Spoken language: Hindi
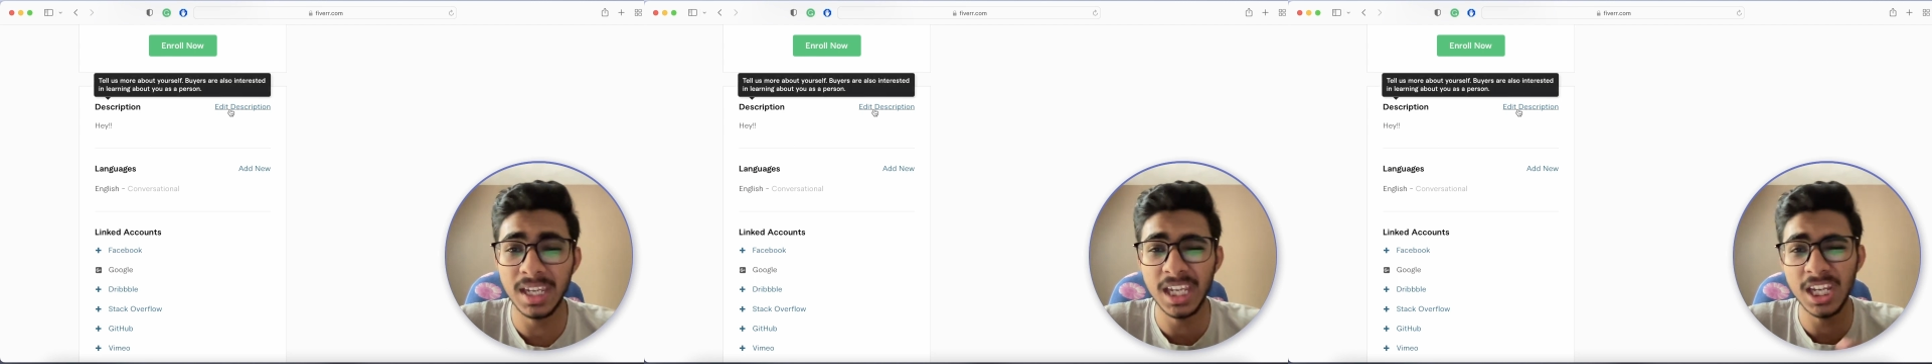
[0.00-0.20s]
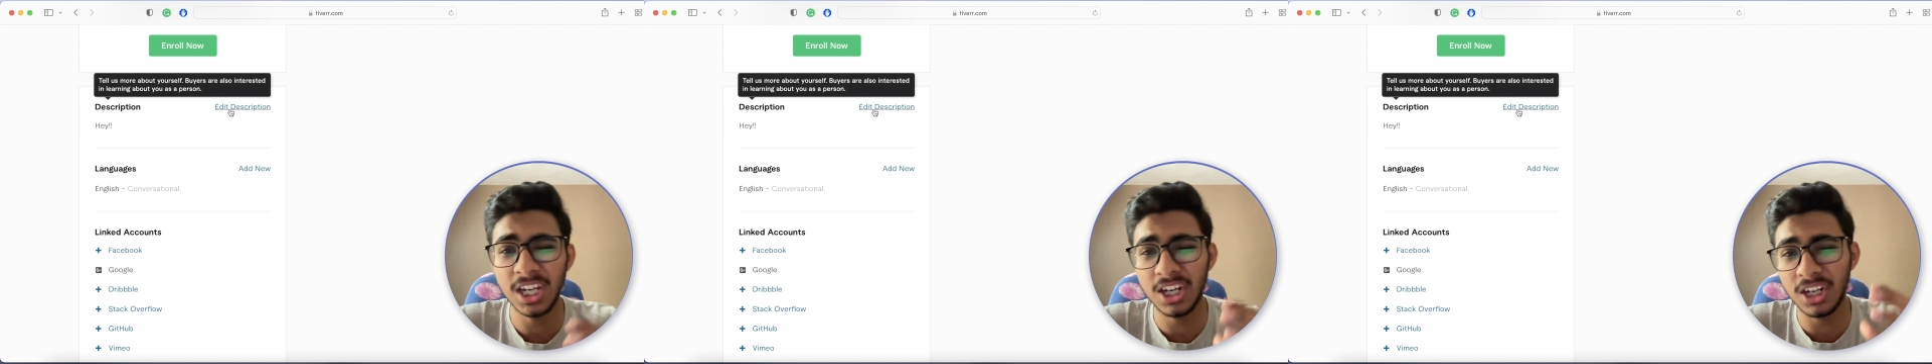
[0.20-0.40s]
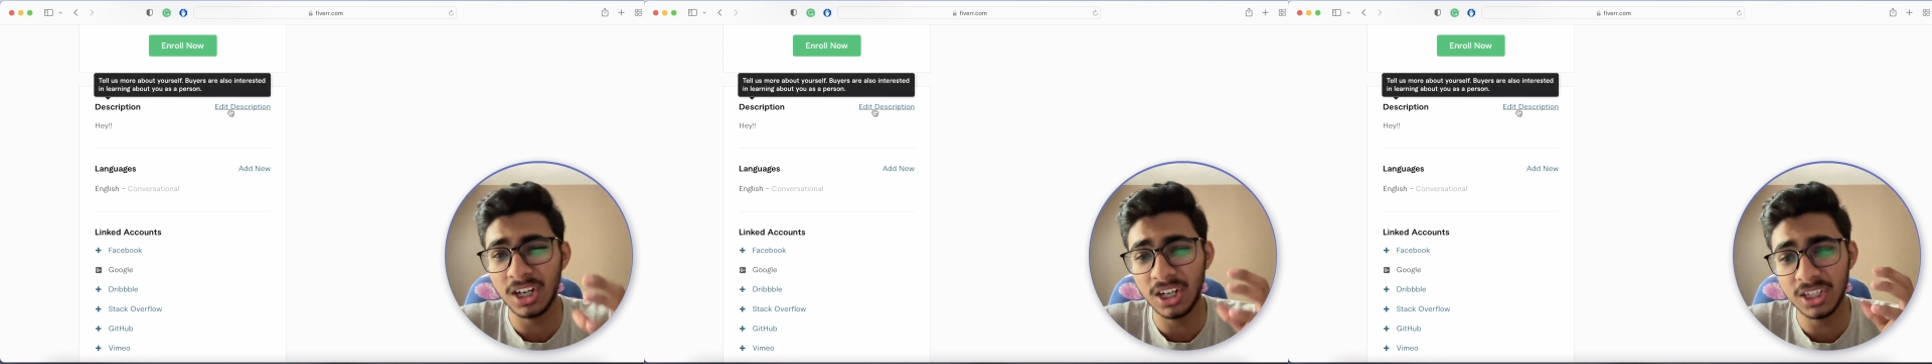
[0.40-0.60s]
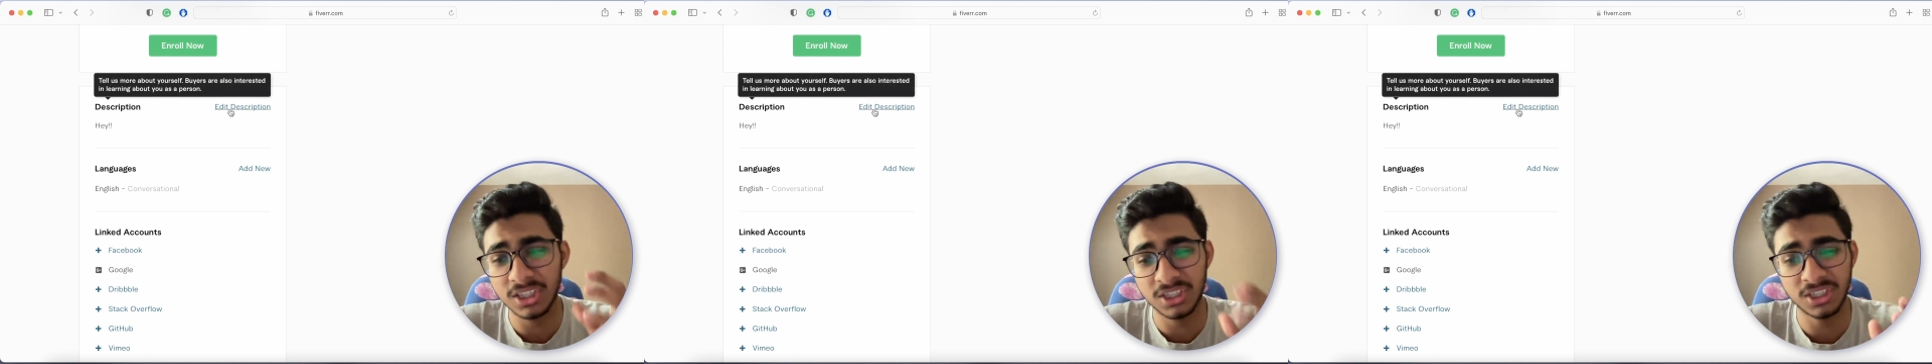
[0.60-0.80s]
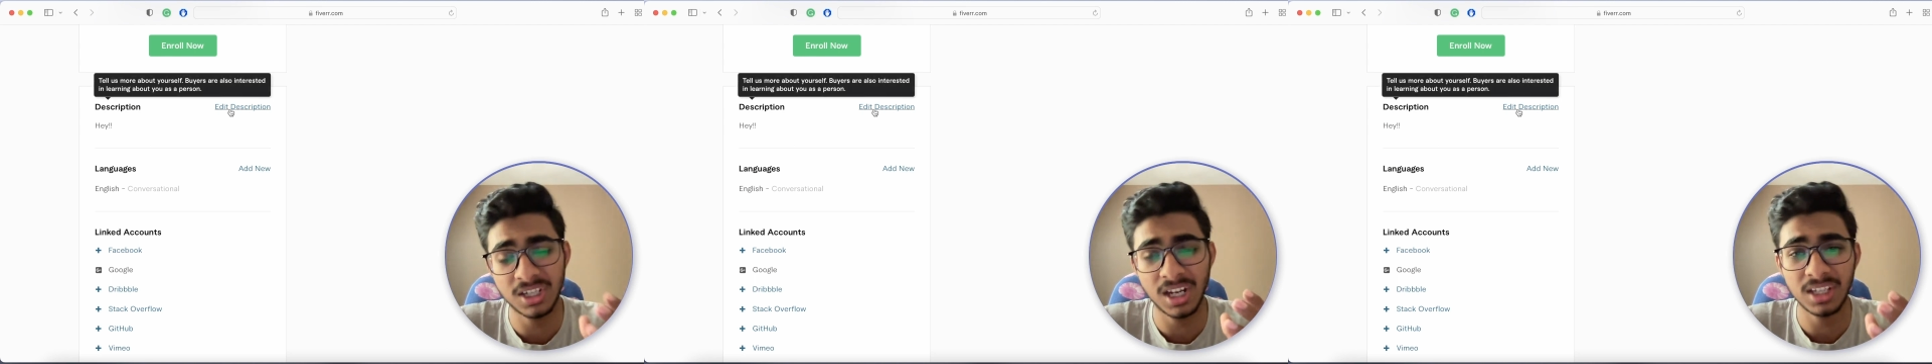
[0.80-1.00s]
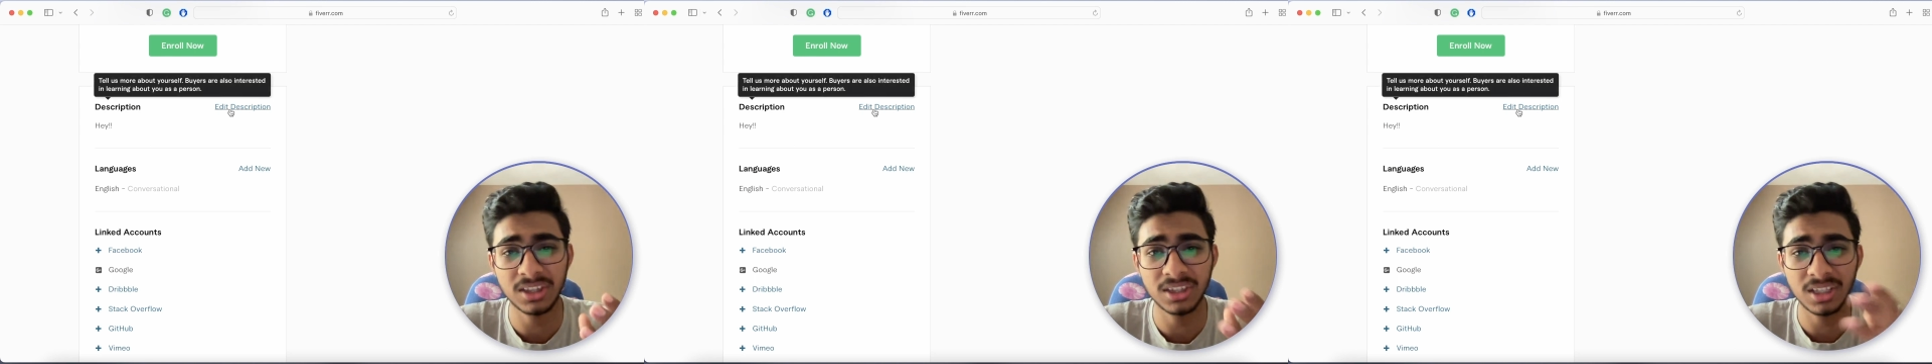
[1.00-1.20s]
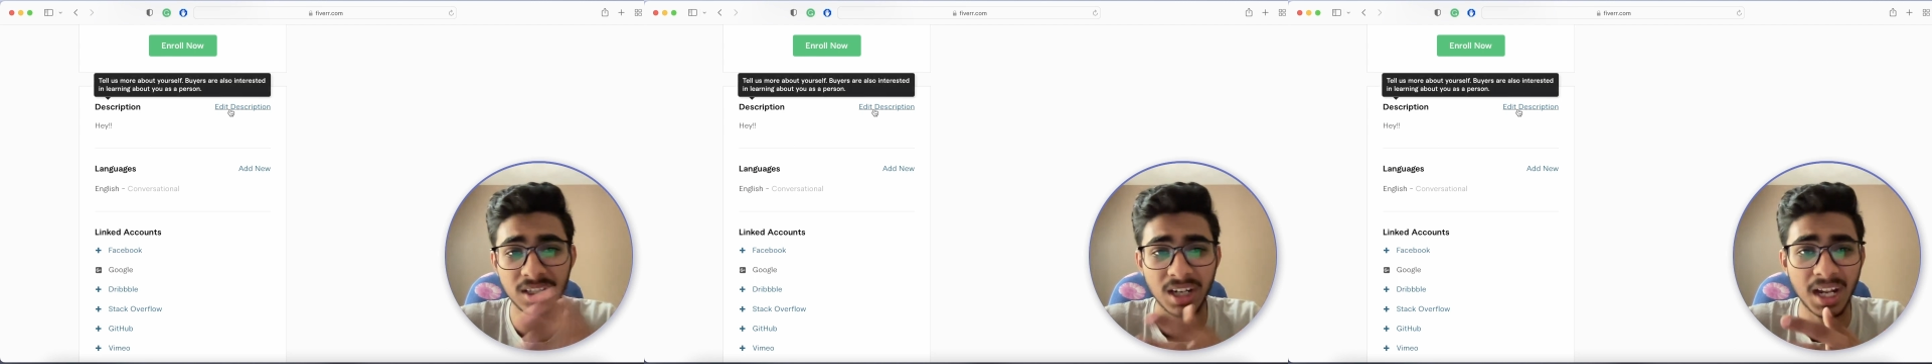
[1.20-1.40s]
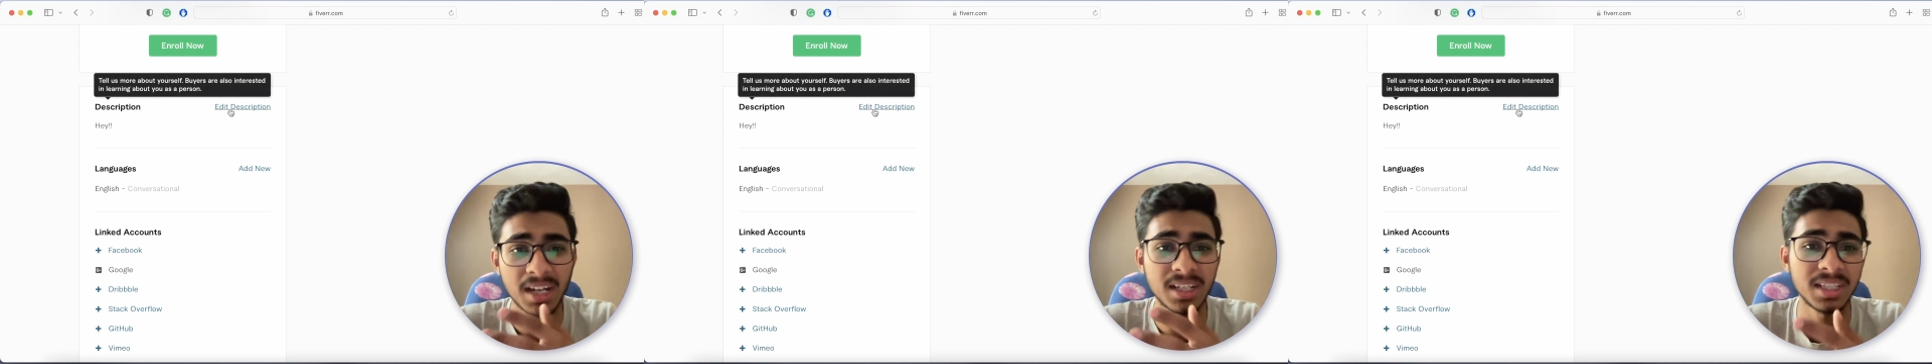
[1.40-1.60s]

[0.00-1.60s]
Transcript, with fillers: एक अच्छा तगड़ा